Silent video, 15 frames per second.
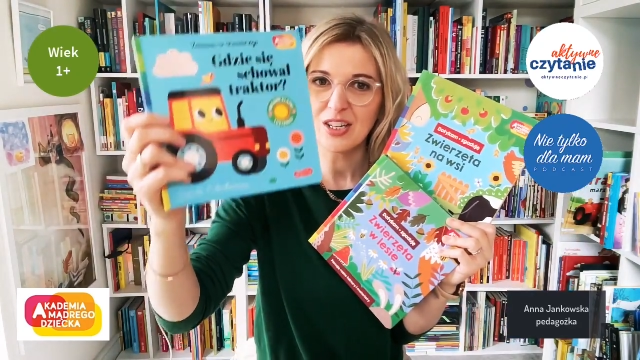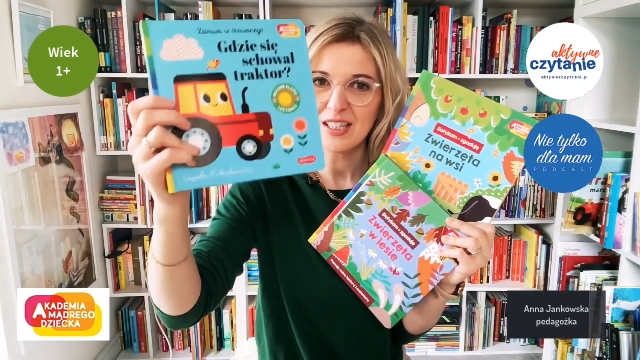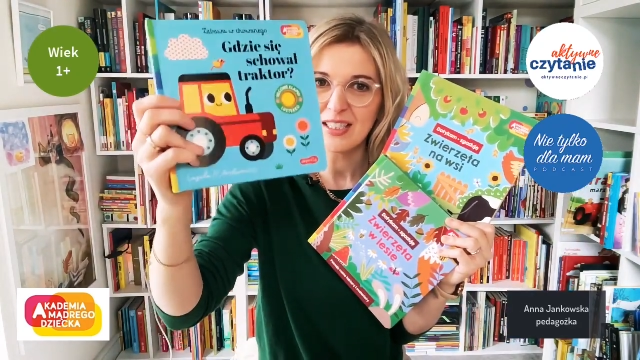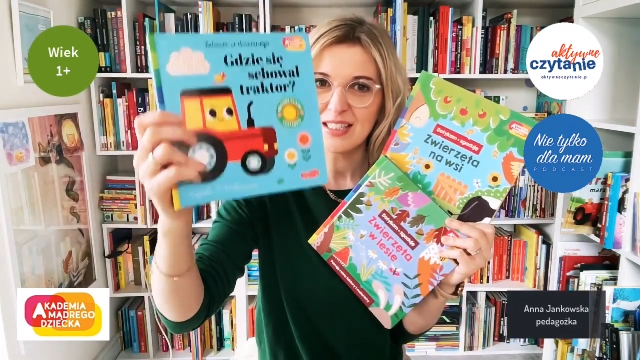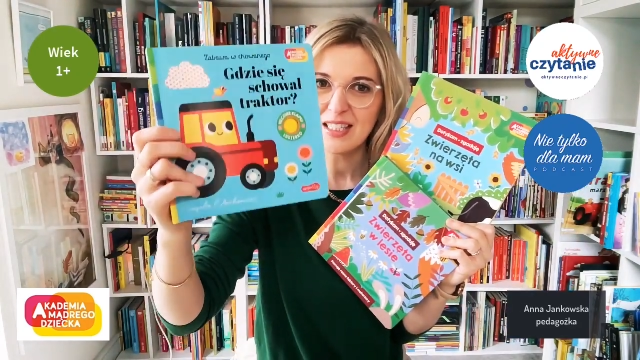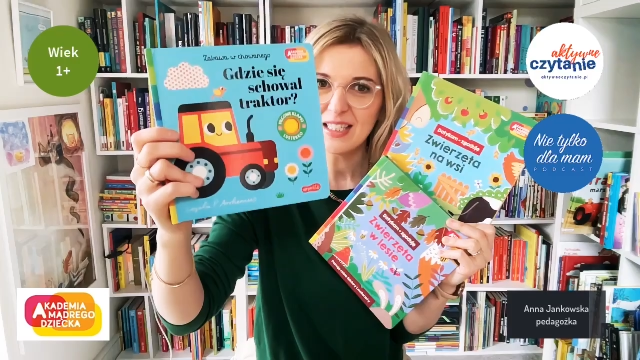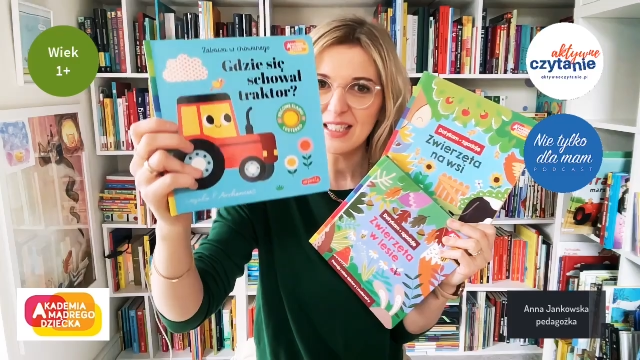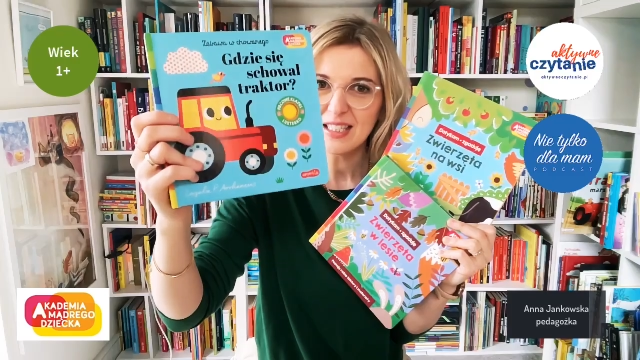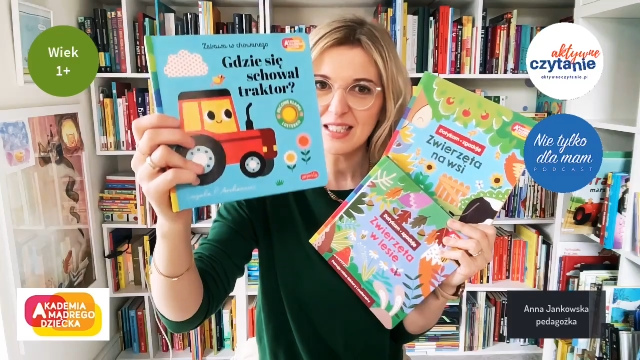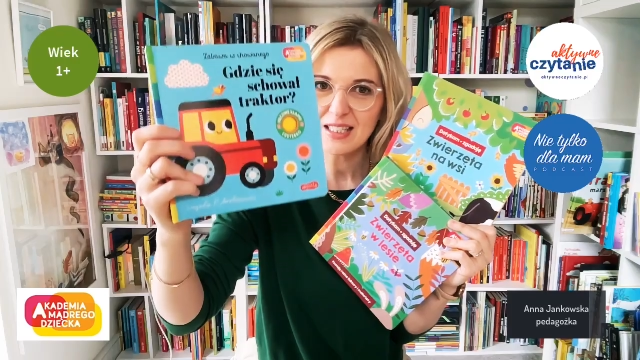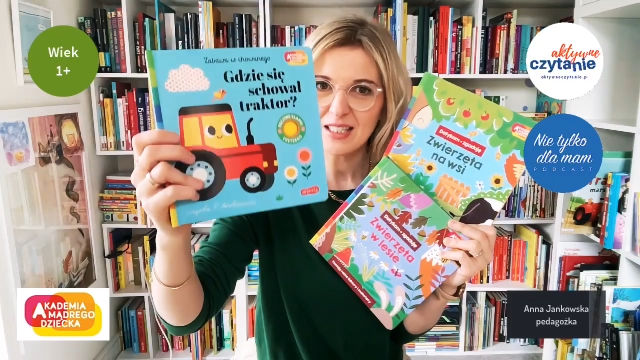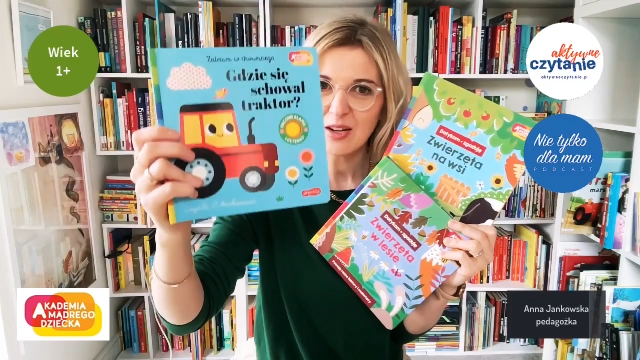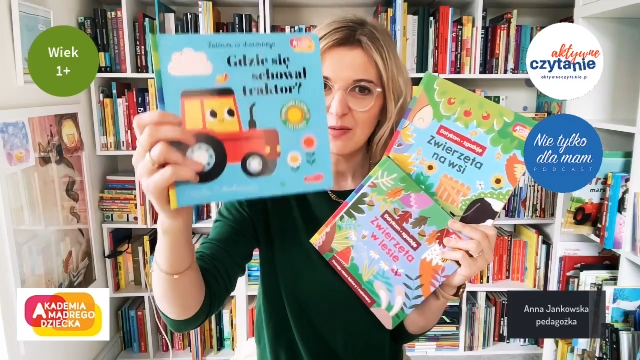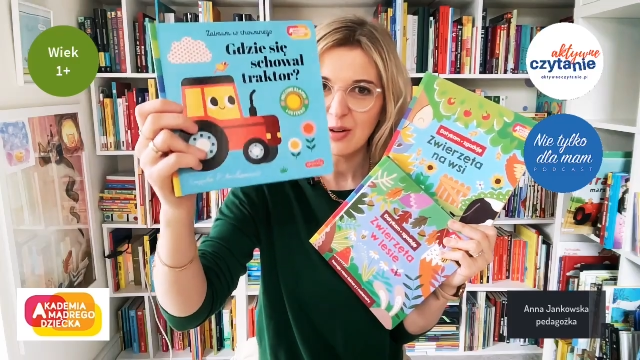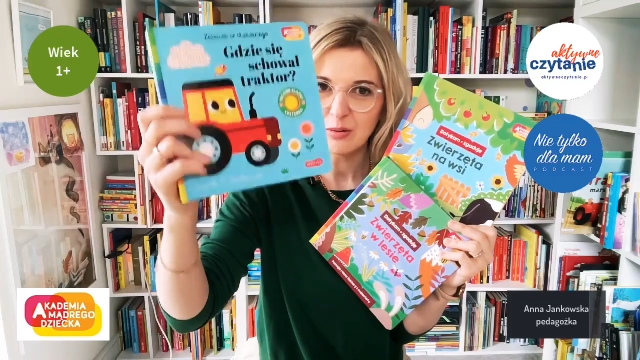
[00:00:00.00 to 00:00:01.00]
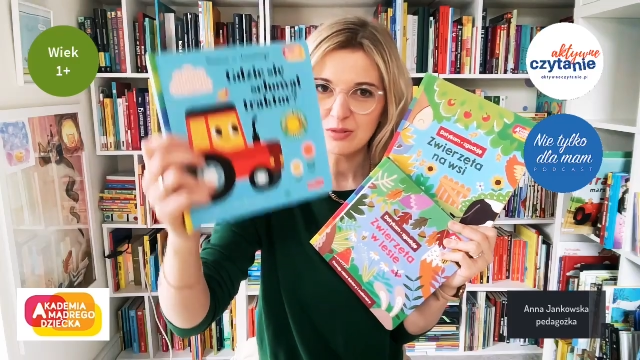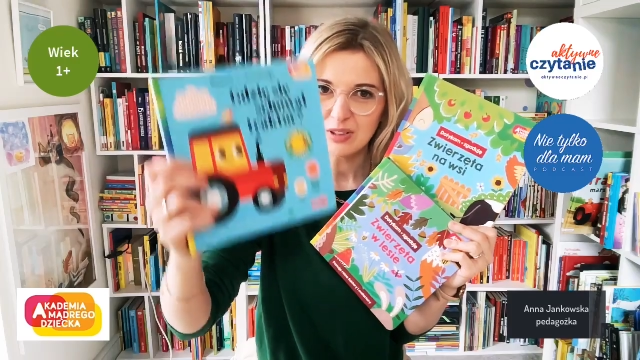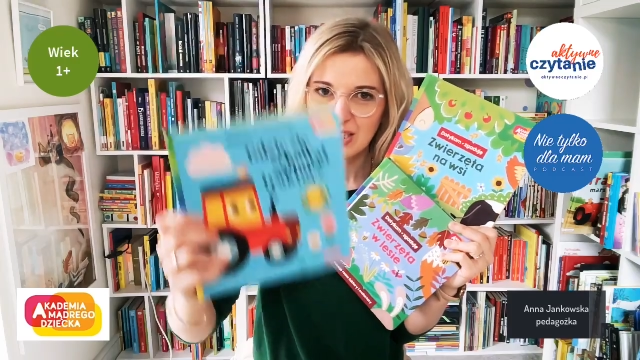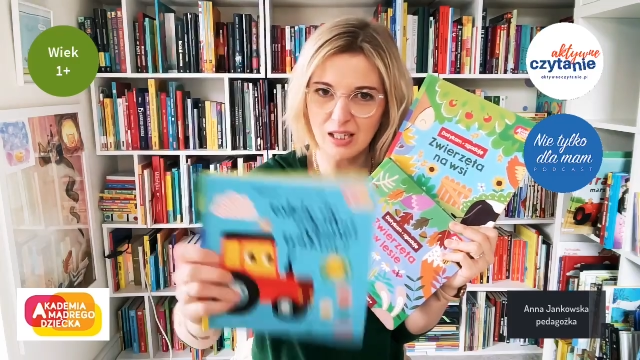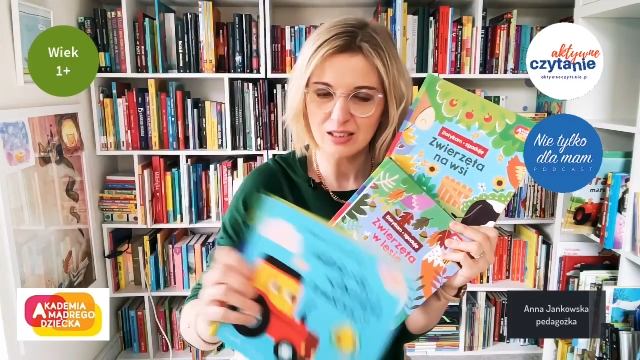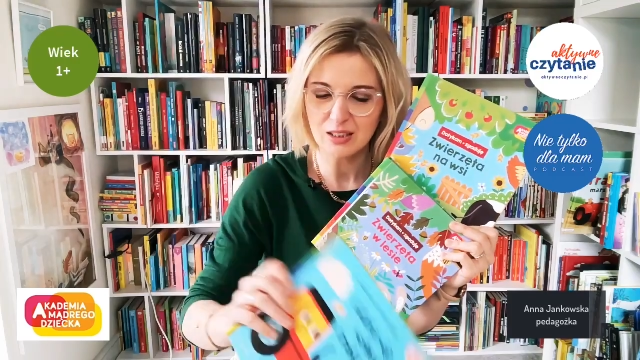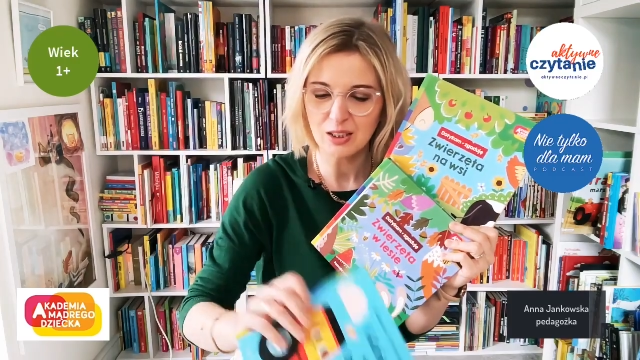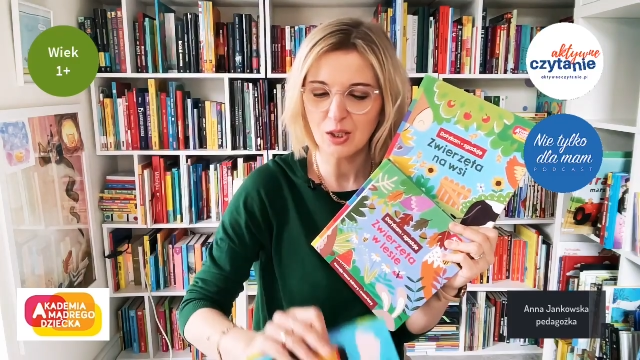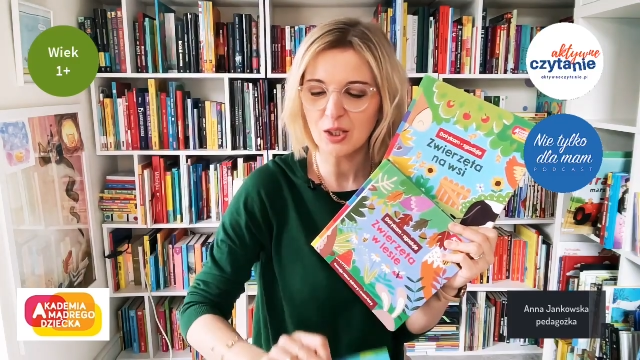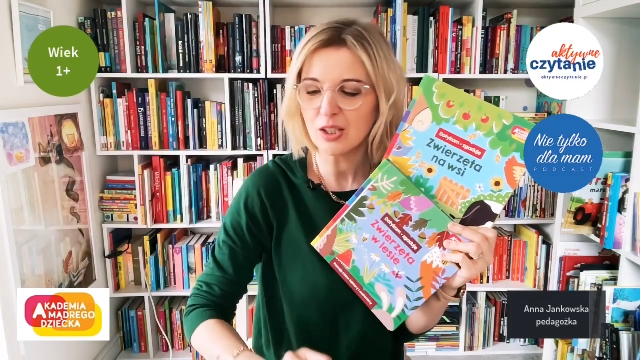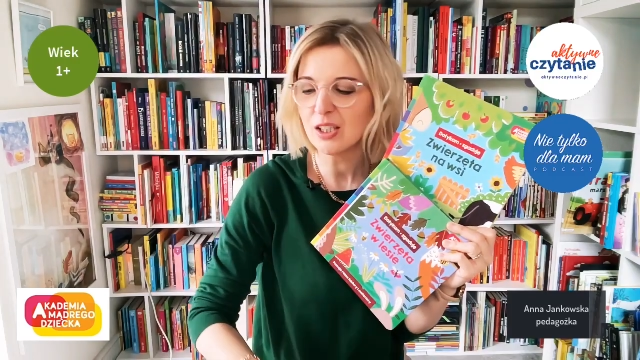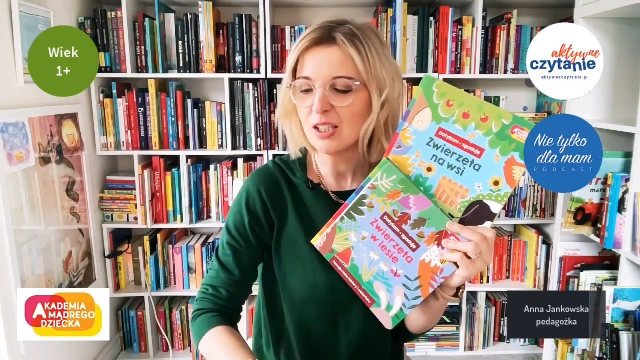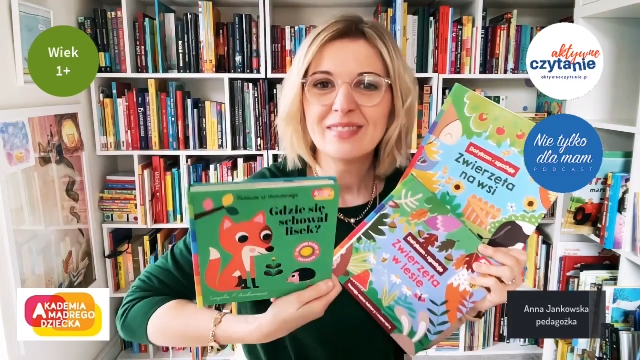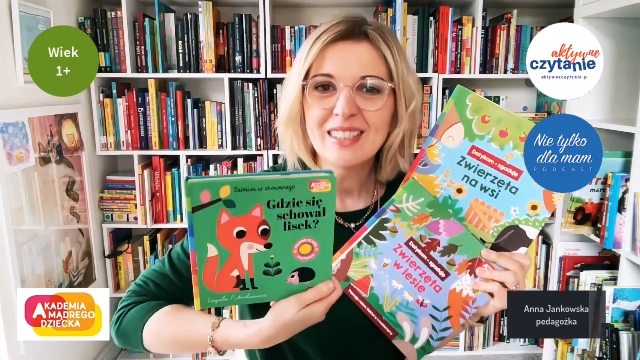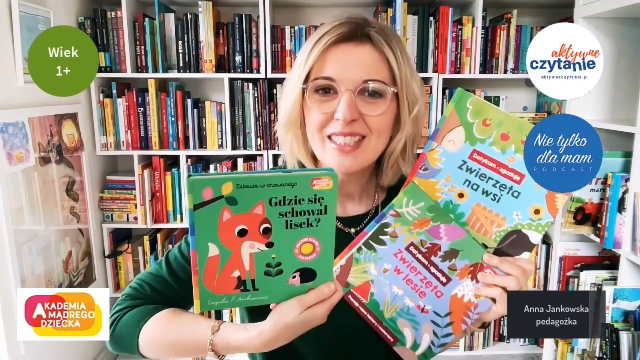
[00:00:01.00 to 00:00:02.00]
gdzie się schował traktor
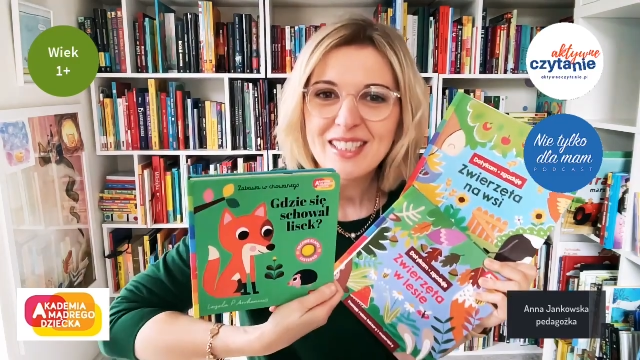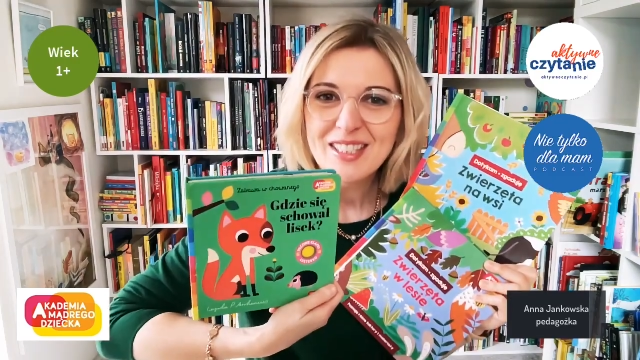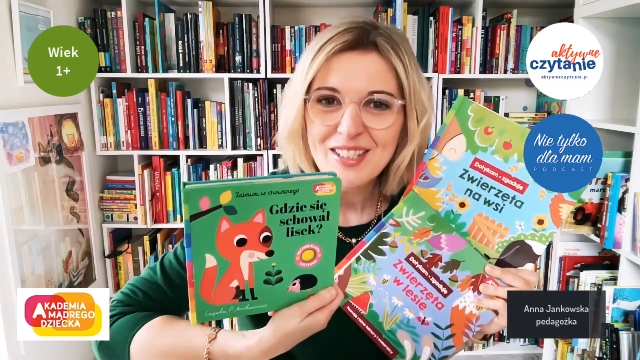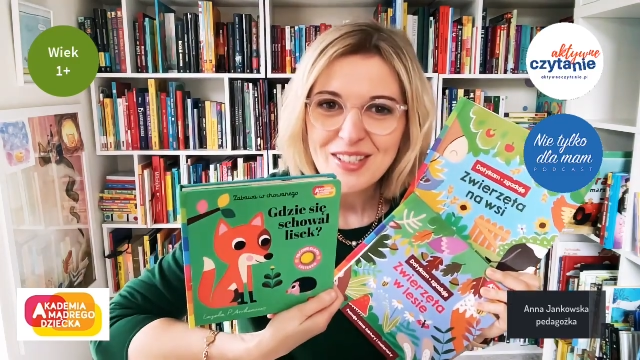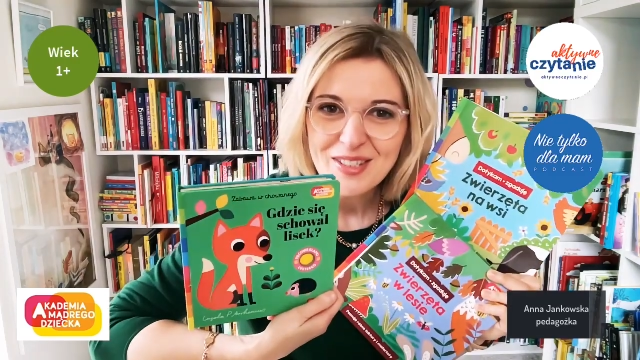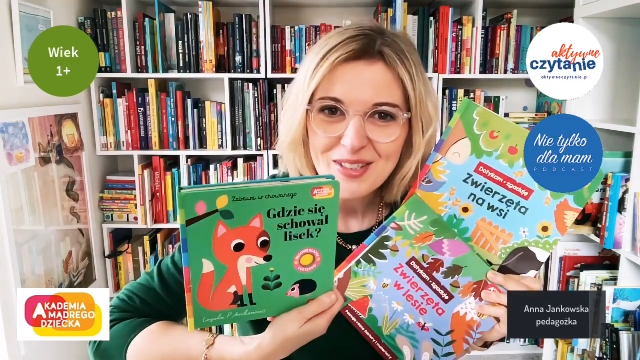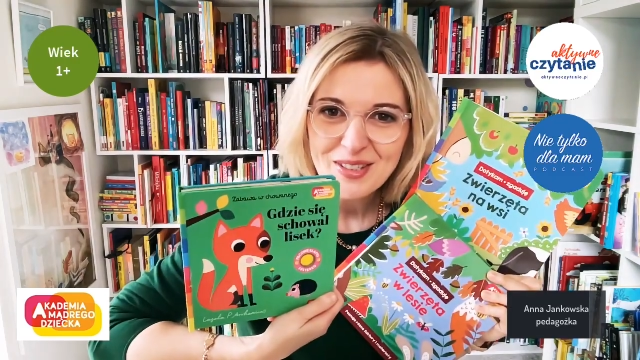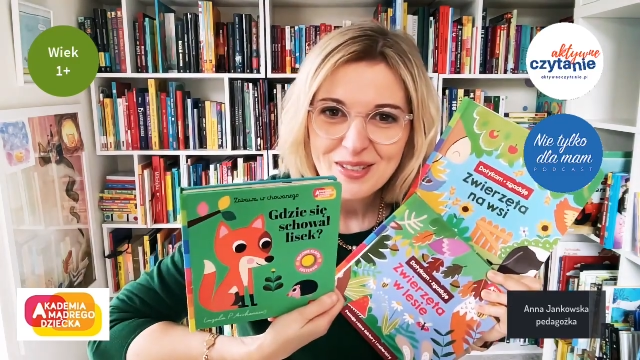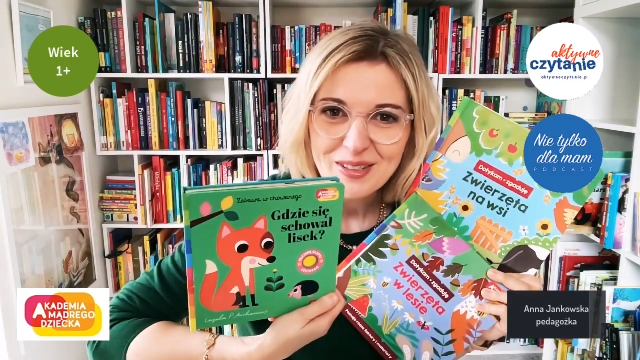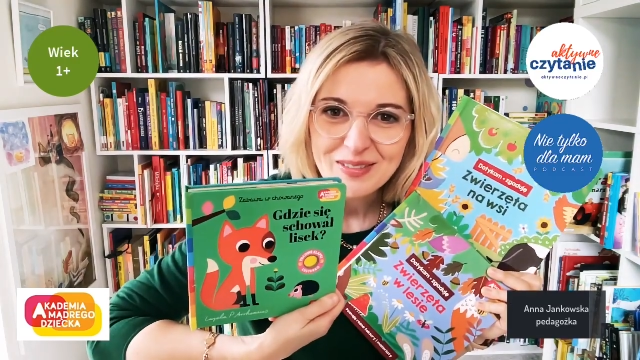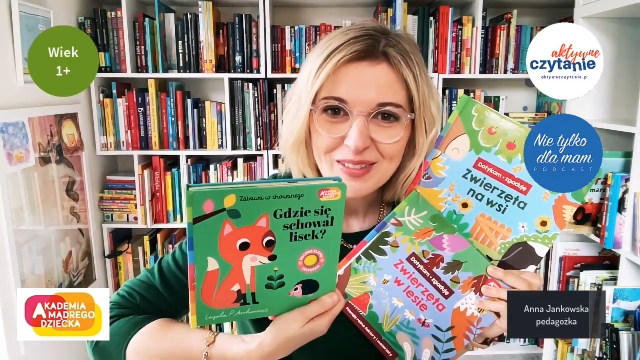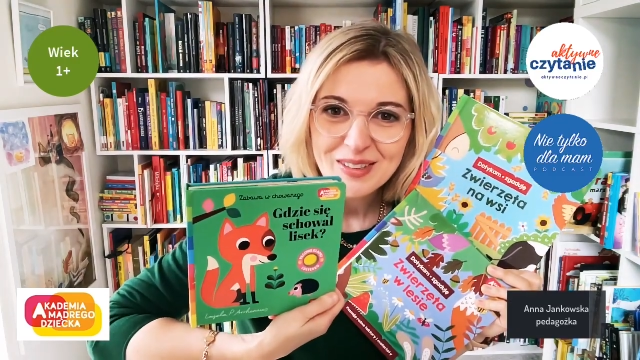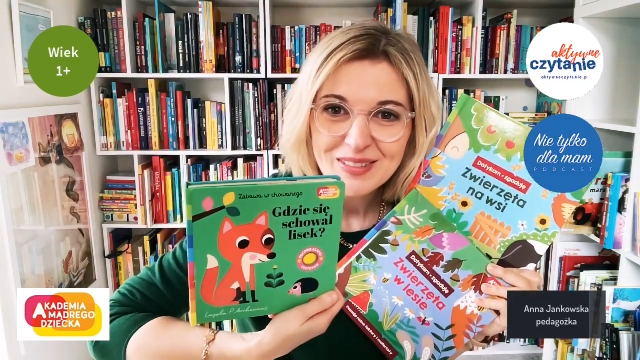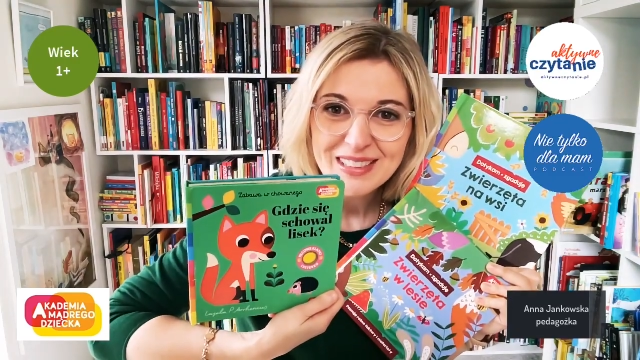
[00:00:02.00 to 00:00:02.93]
i gdzie się schował